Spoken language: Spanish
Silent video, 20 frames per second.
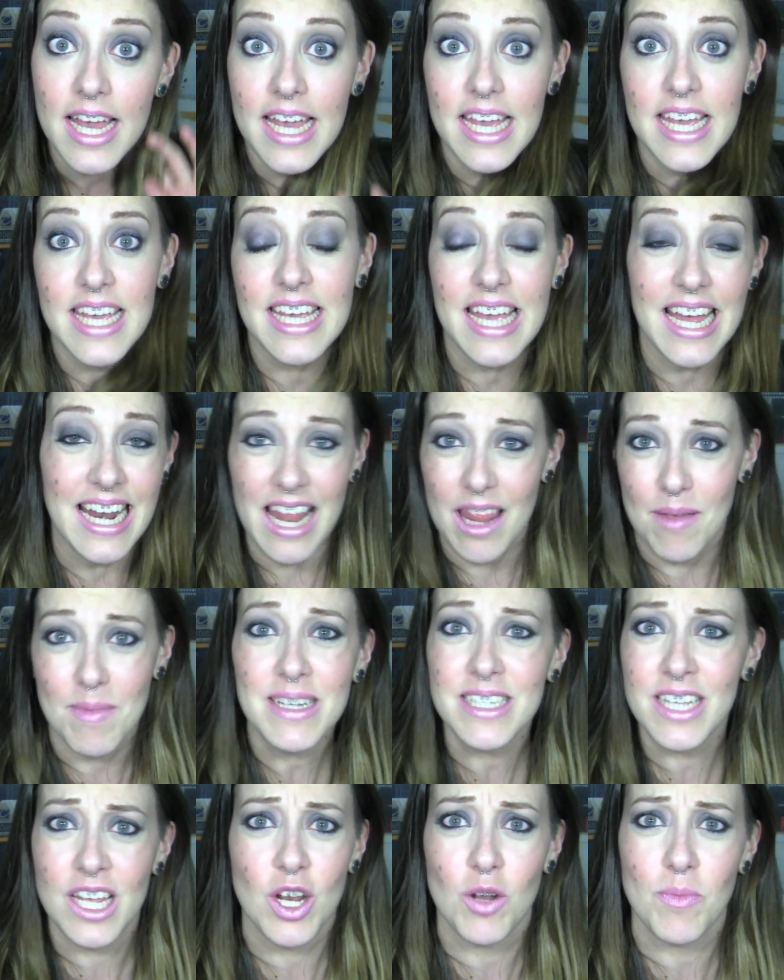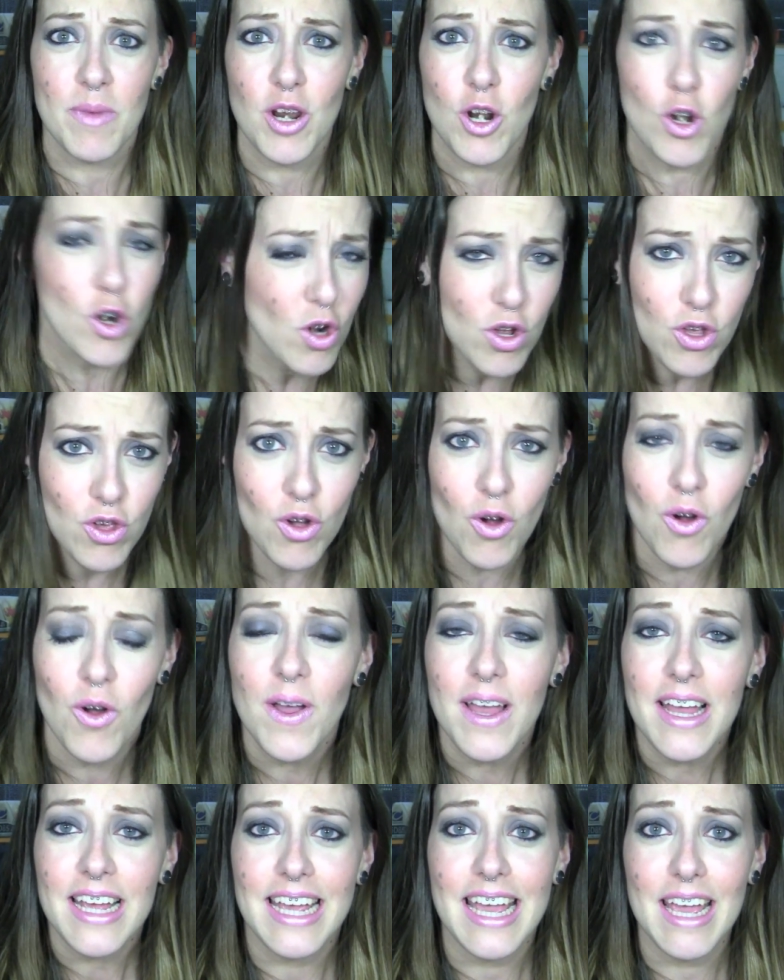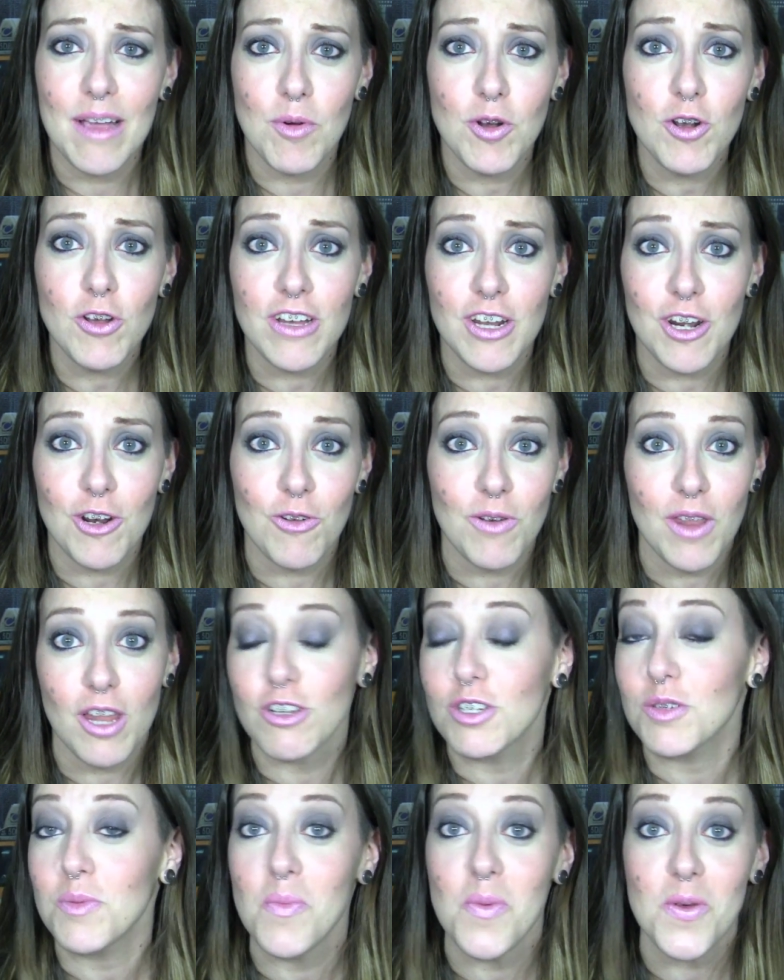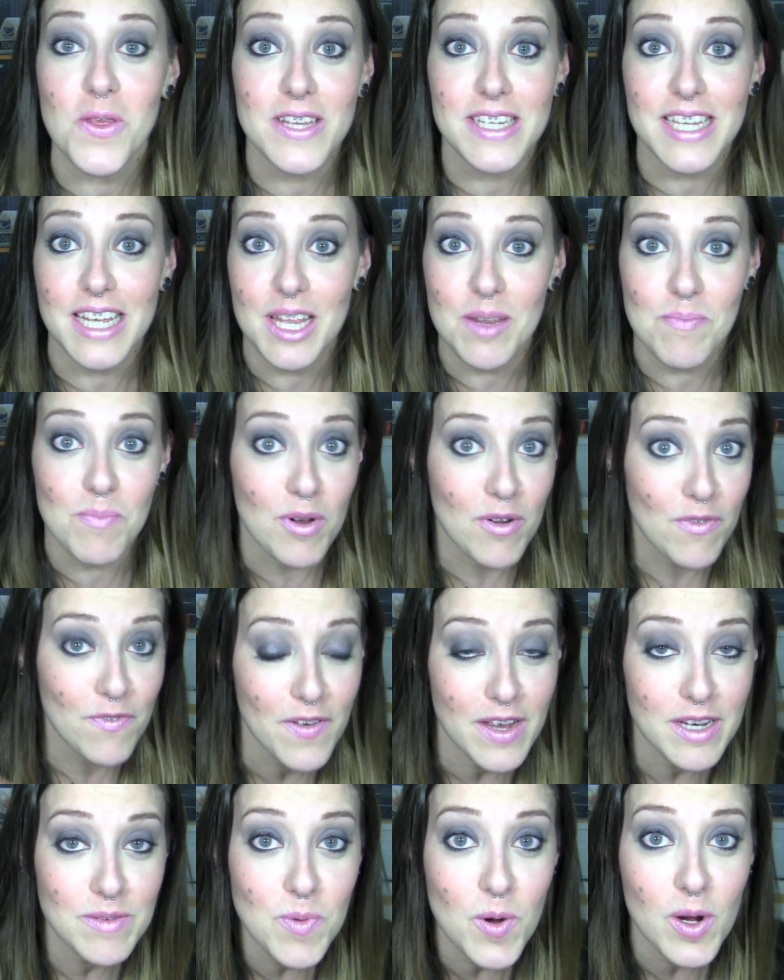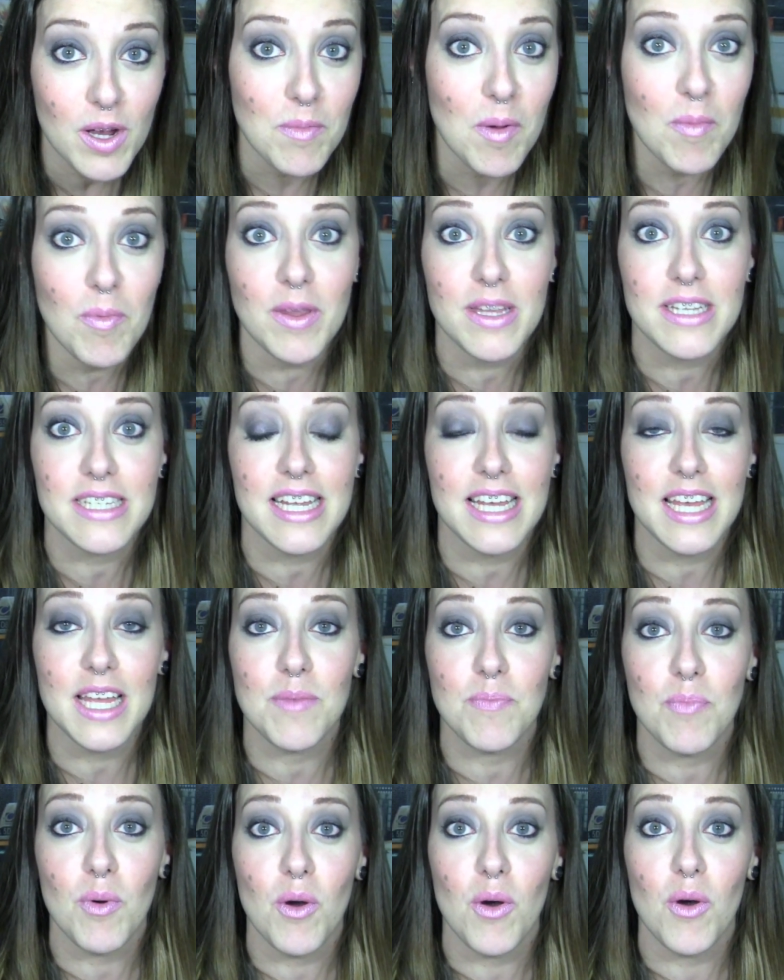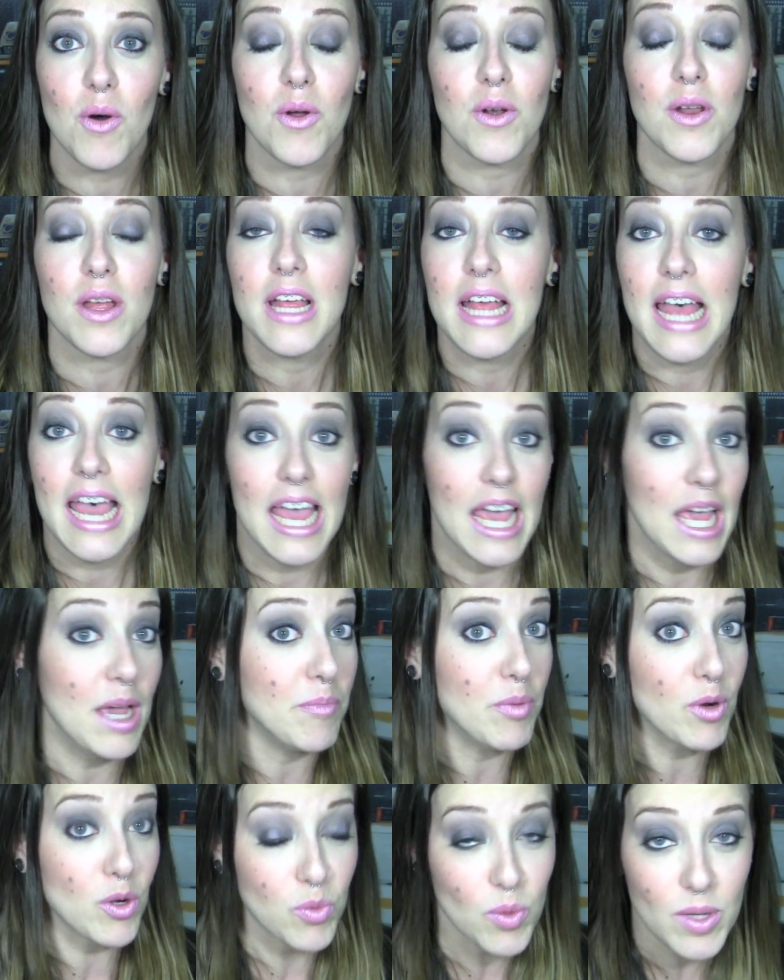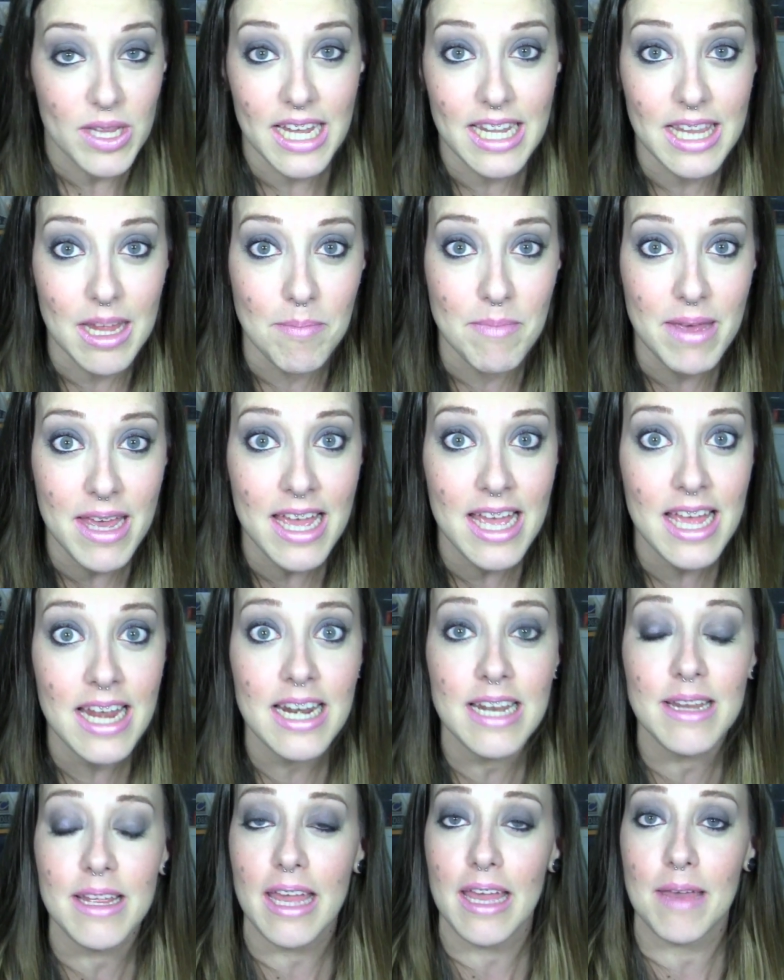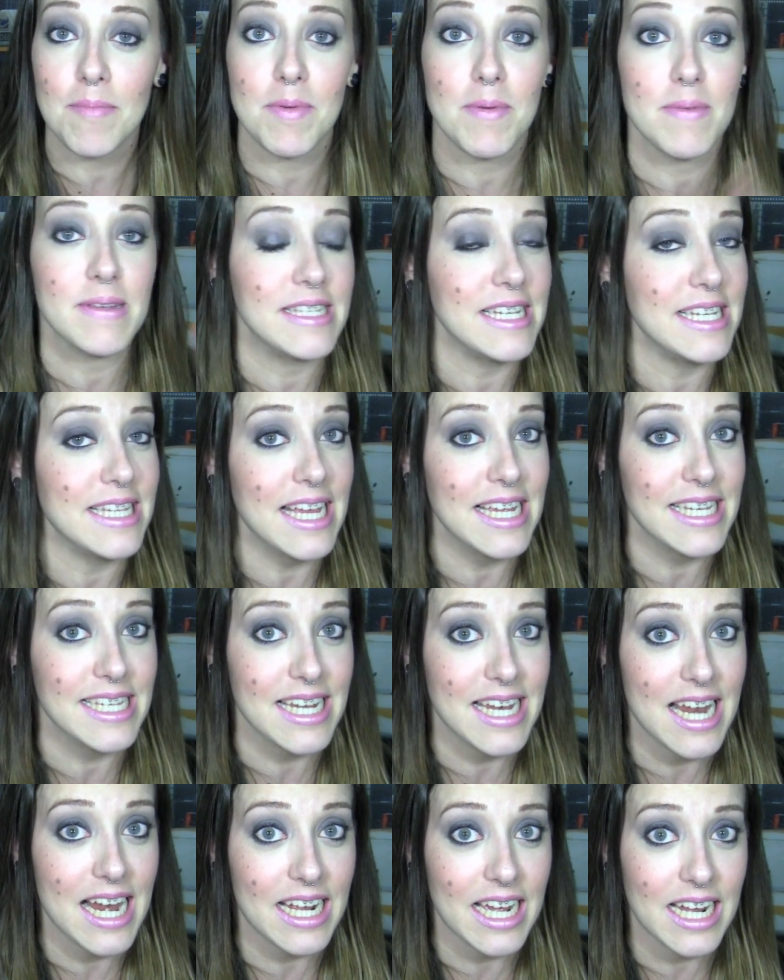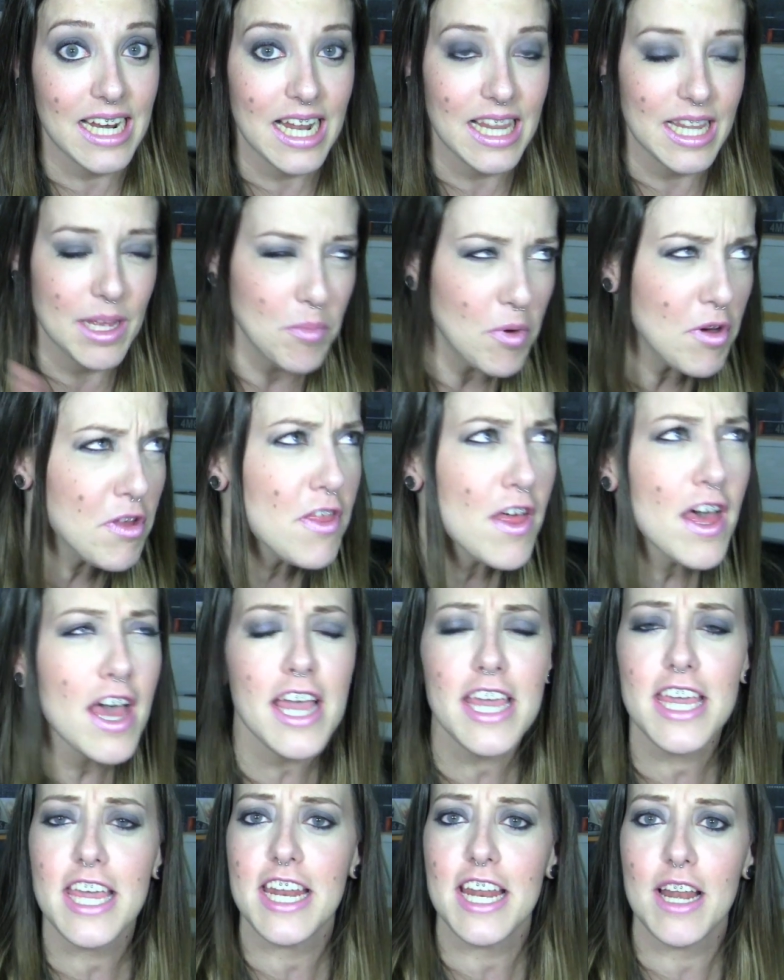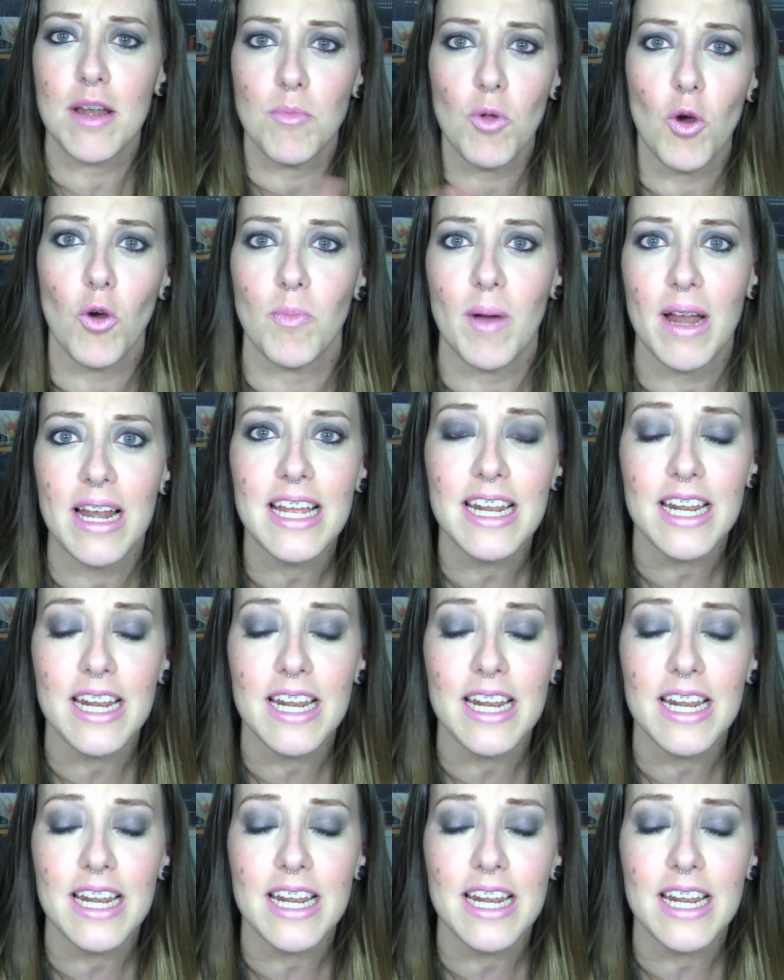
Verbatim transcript: y que nada más, que no me enrollo, que bueno, que recordaros que me podéis seguir por Facebook, que me podéis seguir por, eh, por Twitter también, que me visitéis en el canal de moda y en el blog, ¿vale?